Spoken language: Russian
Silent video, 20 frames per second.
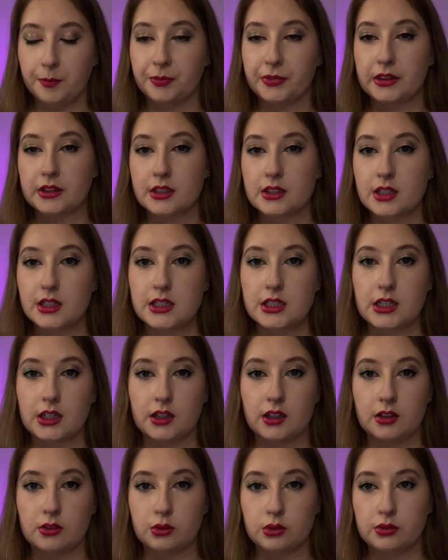это, знаете,
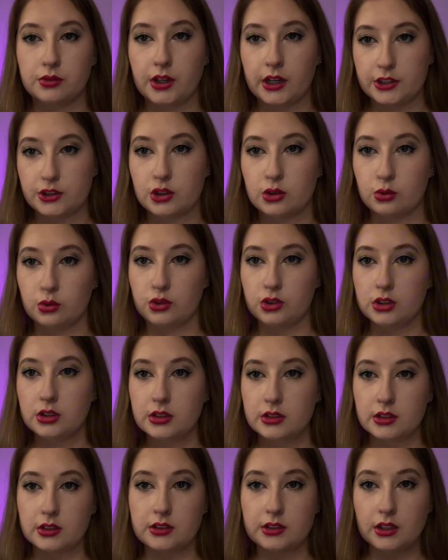как вот врач
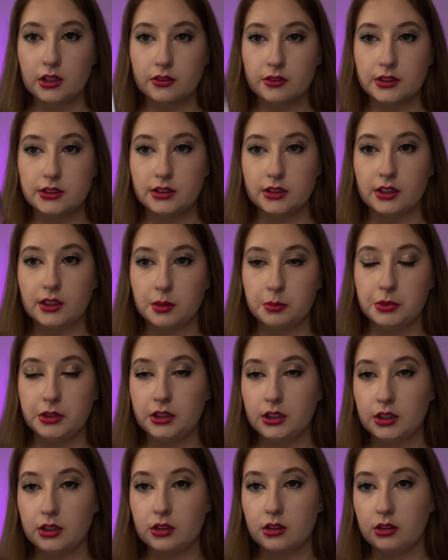отучился, сел в один
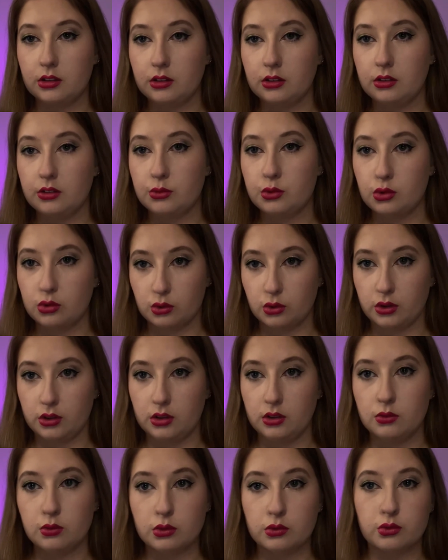кабинет и, и все,
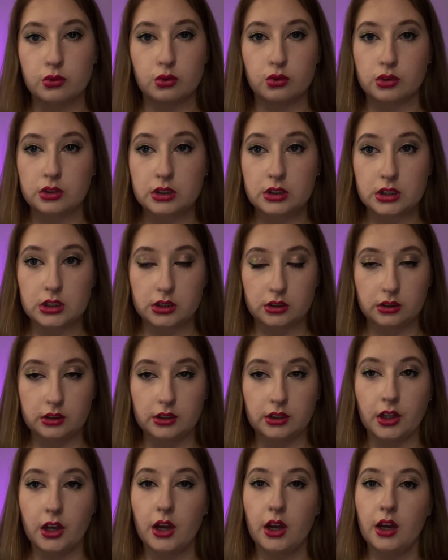и вот всю жизнь сидит.